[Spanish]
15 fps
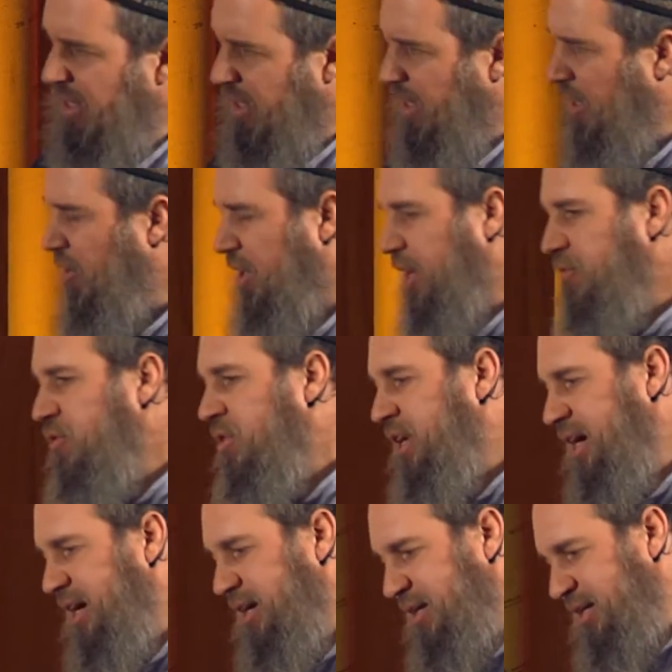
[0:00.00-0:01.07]
Y lo que
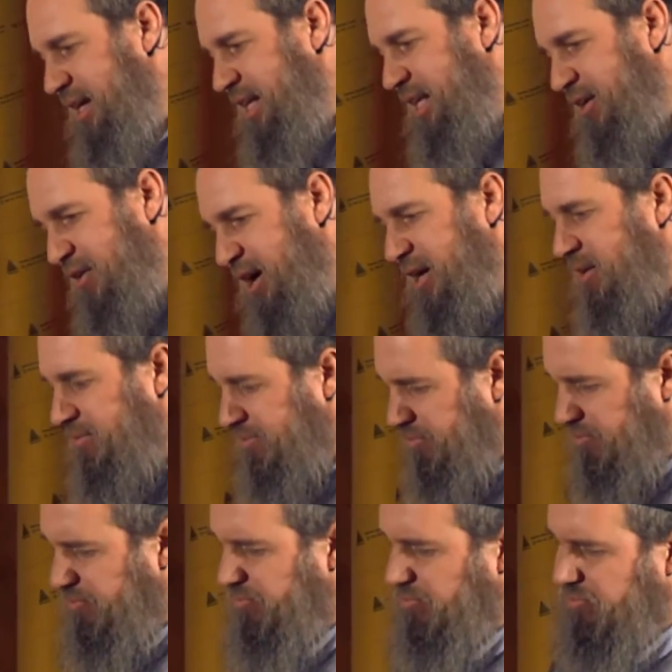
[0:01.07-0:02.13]
busca es llevar
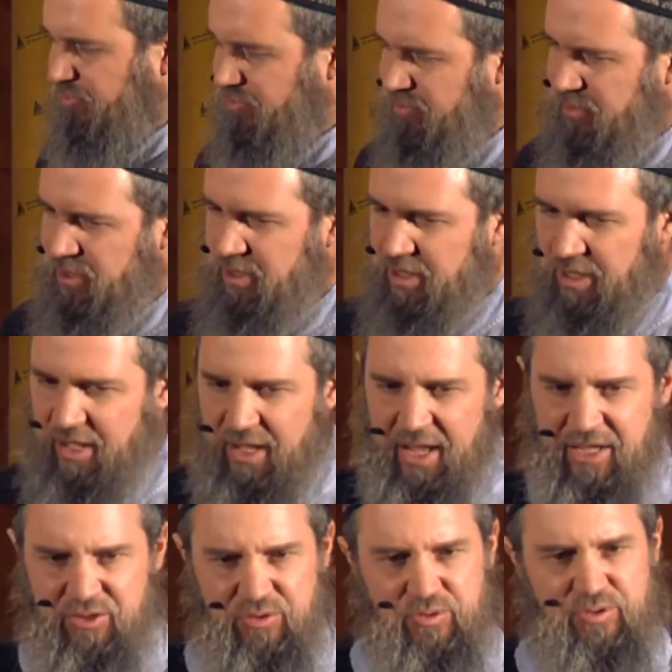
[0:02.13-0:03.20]

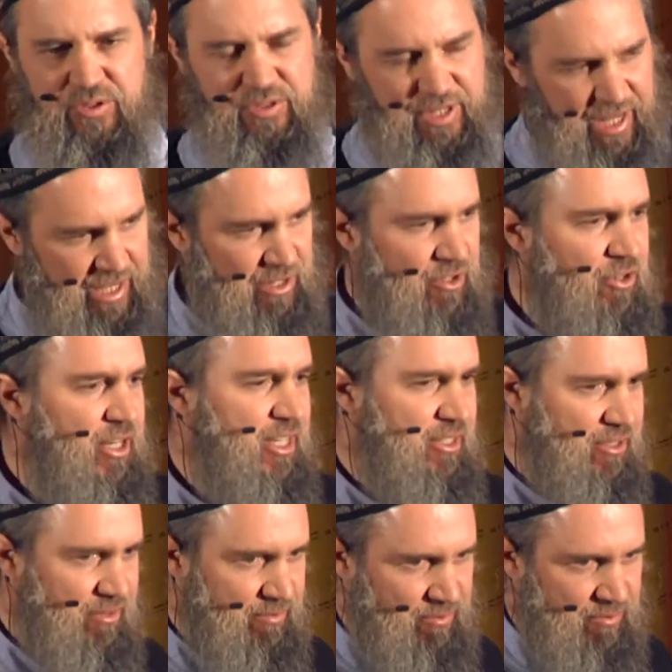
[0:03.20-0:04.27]
a sus
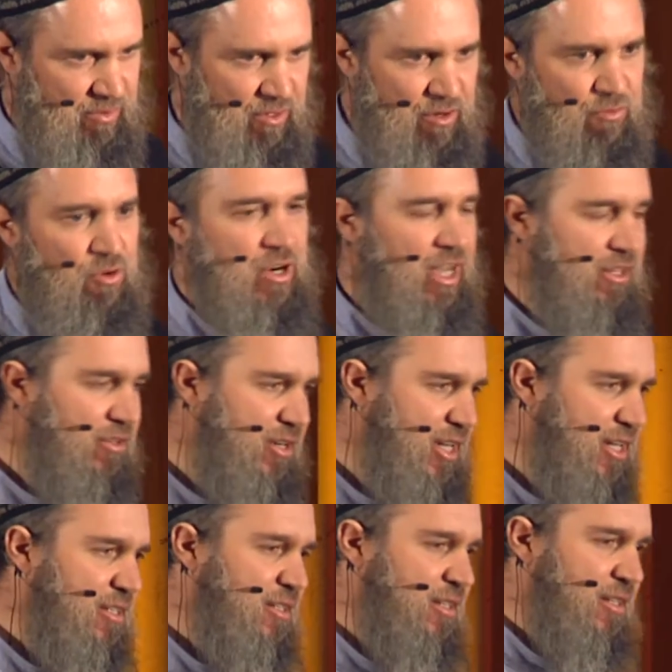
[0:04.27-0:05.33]
seguidores o
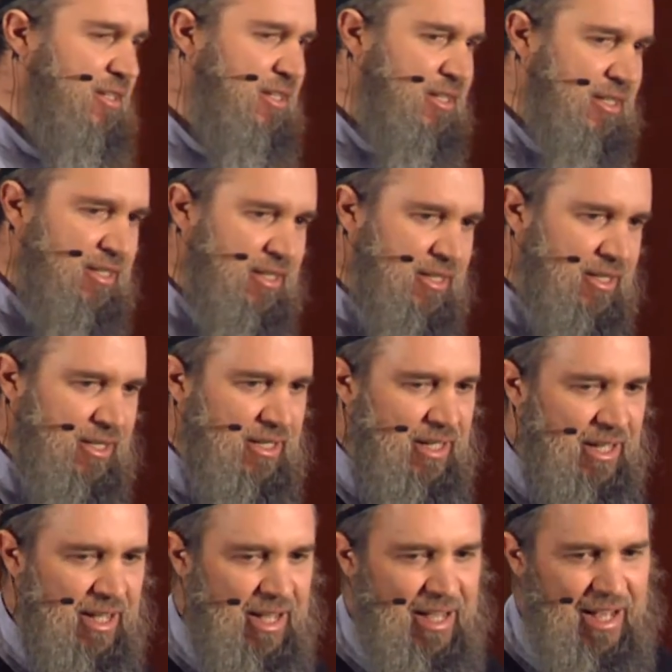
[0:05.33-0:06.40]
buscadores
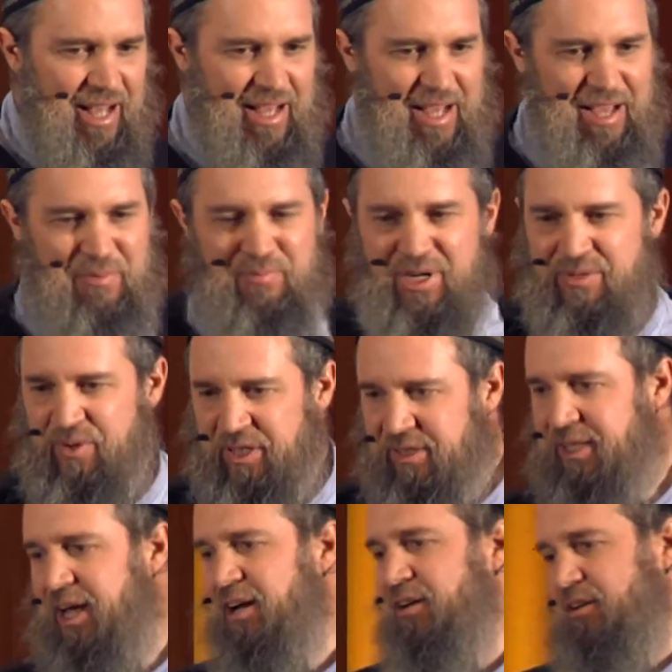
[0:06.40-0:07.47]
a
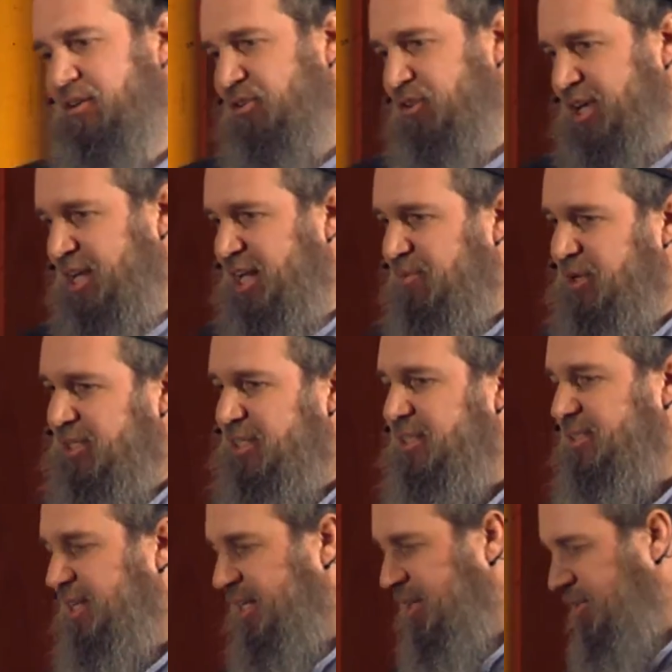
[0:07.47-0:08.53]
experimentar lo que es la
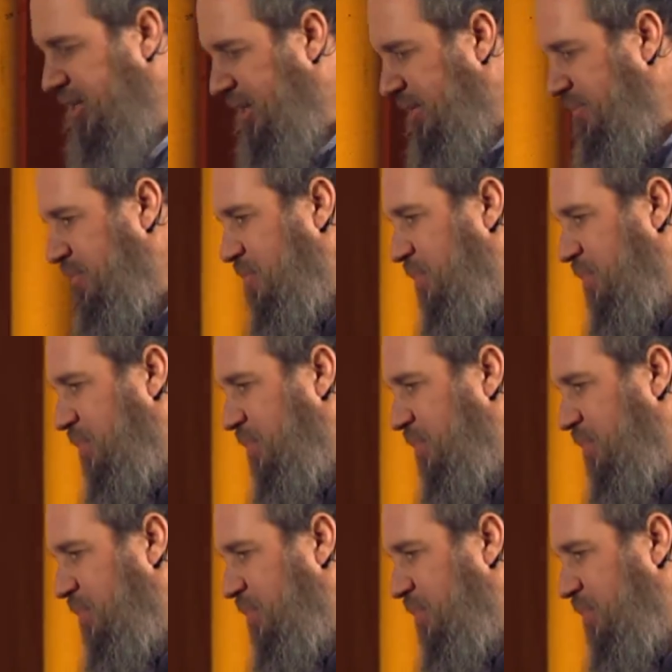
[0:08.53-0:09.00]
presencia divina.